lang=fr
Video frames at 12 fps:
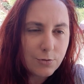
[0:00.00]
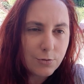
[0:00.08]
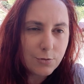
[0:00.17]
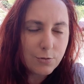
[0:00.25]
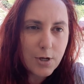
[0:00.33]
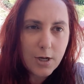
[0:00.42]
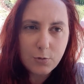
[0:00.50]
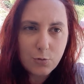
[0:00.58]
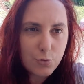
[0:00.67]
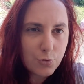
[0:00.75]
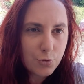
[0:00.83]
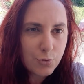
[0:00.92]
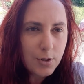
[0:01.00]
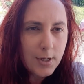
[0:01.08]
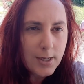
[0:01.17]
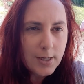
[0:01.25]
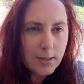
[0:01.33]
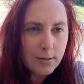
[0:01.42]
aire euh, de jeu
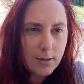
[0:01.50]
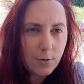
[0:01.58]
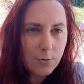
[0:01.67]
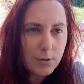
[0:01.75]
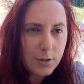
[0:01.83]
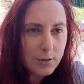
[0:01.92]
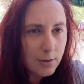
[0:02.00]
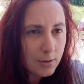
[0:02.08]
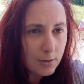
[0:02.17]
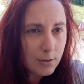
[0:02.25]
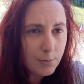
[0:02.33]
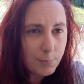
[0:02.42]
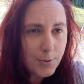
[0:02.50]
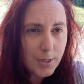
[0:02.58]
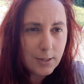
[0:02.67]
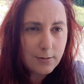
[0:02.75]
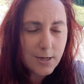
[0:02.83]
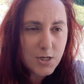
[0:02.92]
qui était reliée euh,
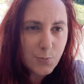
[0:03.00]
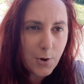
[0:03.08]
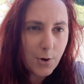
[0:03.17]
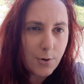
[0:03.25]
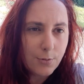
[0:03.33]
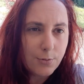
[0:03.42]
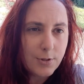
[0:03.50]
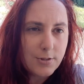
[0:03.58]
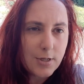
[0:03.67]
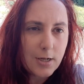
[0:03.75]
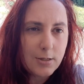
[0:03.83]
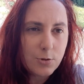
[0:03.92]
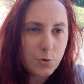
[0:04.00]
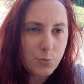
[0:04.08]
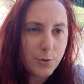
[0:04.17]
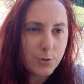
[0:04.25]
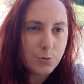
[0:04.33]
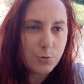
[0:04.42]
par l'étage par un escalier
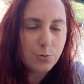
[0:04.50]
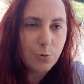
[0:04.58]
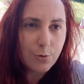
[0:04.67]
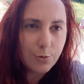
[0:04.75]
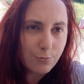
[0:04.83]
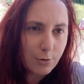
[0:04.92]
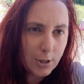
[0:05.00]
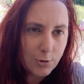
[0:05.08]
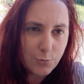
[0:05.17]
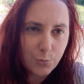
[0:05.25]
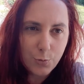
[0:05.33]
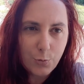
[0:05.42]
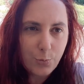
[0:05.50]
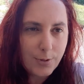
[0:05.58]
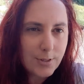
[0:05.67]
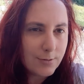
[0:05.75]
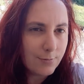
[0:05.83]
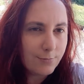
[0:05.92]
suspendu. Donc euh, voilà, je m'occupais
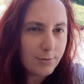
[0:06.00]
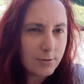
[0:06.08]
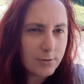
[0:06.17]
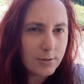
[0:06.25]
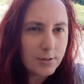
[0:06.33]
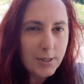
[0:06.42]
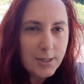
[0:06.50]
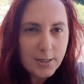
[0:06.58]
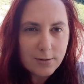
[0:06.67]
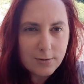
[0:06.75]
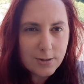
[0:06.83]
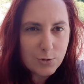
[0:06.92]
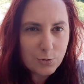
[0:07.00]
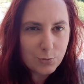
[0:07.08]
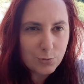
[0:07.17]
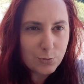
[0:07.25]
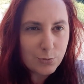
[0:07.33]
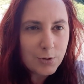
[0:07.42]
des enfants, des
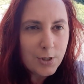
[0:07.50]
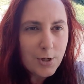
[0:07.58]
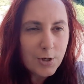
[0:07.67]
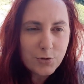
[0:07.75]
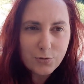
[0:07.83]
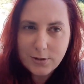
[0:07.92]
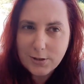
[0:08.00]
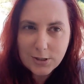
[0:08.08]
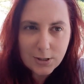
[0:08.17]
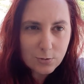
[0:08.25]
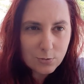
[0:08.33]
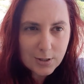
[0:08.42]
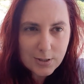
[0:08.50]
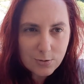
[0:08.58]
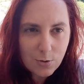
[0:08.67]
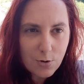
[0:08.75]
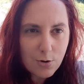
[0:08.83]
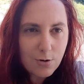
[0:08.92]
jeux, je faisais des chasses au
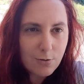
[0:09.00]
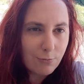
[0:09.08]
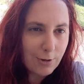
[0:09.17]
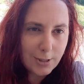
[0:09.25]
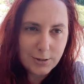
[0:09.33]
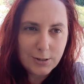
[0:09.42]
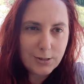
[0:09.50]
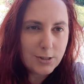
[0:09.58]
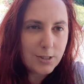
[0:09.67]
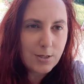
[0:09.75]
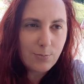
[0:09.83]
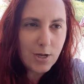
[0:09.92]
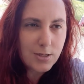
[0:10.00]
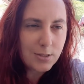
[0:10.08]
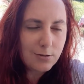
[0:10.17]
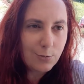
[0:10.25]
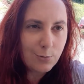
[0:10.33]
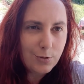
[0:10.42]
trésor. voilà, j'étais déjà
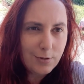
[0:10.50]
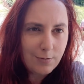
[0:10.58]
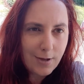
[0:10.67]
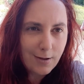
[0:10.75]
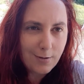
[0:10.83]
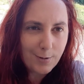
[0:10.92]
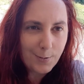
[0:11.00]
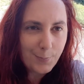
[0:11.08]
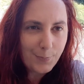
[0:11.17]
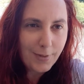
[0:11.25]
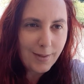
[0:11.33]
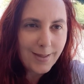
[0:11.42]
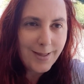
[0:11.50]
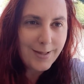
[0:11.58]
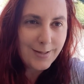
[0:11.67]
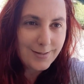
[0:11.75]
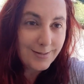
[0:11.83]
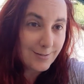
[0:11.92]
immergée dans l'univers
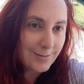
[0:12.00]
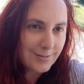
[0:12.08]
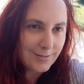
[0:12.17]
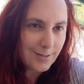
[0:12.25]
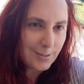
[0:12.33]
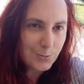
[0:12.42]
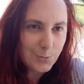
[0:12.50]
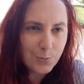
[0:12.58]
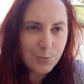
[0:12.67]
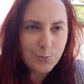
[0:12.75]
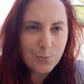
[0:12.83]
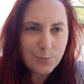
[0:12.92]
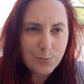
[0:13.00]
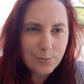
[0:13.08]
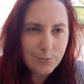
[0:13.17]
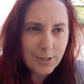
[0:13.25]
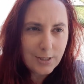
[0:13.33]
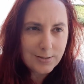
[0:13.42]
des
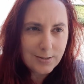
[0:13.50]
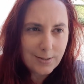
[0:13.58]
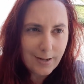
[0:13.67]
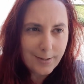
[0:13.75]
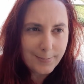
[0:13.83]
attractions, etc.